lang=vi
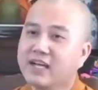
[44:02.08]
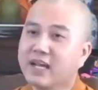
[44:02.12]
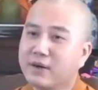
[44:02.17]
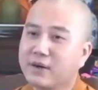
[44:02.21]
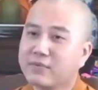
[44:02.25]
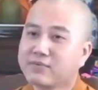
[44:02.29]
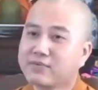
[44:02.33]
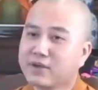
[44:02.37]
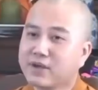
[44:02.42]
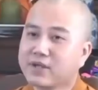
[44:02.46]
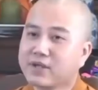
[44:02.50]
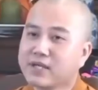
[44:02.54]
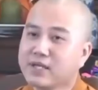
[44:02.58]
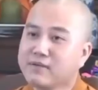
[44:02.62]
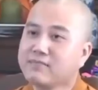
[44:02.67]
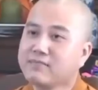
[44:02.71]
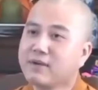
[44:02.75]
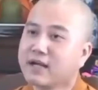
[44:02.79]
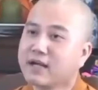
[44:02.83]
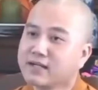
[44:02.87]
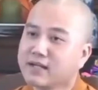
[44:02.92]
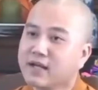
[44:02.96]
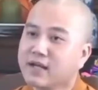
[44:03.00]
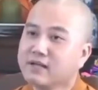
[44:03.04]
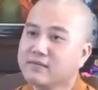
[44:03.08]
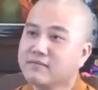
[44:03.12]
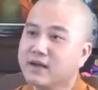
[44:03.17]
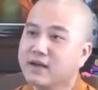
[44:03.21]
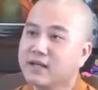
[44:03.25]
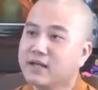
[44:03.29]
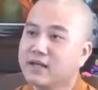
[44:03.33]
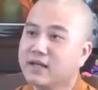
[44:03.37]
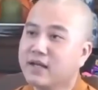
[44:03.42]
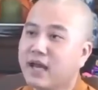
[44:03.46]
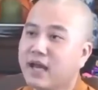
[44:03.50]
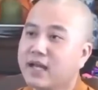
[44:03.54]
cho chính bản thân mình
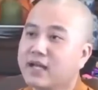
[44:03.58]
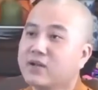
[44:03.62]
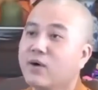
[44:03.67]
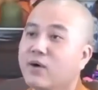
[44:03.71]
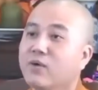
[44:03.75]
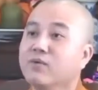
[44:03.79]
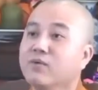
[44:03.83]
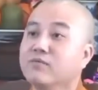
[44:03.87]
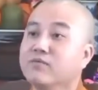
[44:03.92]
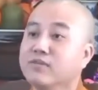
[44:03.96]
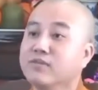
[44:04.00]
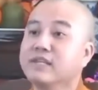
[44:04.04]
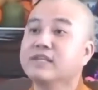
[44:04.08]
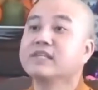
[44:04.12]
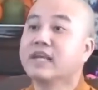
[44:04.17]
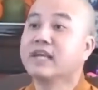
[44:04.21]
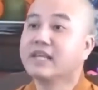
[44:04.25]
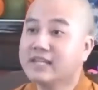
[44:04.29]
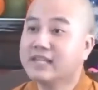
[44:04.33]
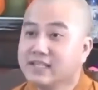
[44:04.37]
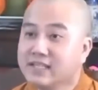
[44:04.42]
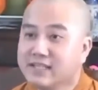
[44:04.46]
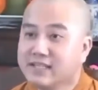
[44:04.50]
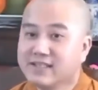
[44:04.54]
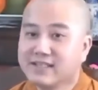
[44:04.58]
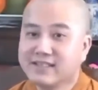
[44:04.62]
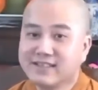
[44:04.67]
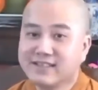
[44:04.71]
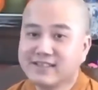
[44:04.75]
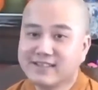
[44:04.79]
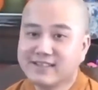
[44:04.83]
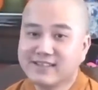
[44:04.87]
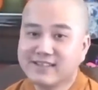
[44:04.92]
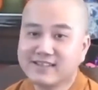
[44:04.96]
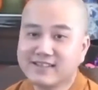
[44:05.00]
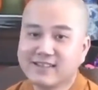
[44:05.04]
là anh hùng vị kỷ
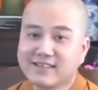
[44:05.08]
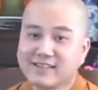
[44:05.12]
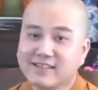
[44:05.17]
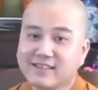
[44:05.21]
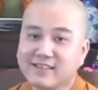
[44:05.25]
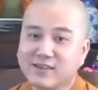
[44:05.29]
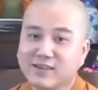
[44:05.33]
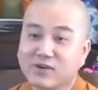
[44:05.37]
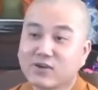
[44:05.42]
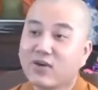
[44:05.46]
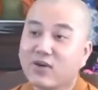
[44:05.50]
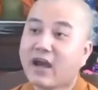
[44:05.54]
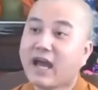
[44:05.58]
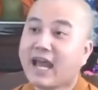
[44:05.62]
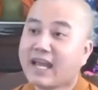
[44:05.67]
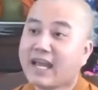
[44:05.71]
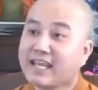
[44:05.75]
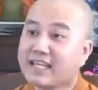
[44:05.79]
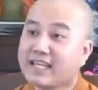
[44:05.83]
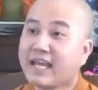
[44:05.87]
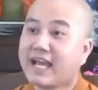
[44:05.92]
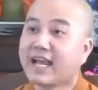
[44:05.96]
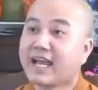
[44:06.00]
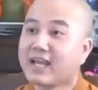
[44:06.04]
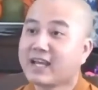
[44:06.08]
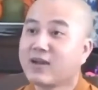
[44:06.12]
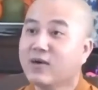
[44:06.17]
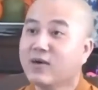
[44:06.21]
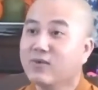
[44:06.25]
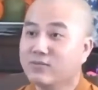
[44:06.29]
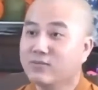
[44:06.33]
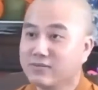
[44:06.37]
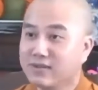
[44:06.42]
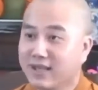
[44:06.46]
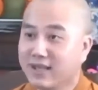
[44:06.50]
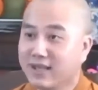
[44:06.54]
nó có hai dạng anh hùng nha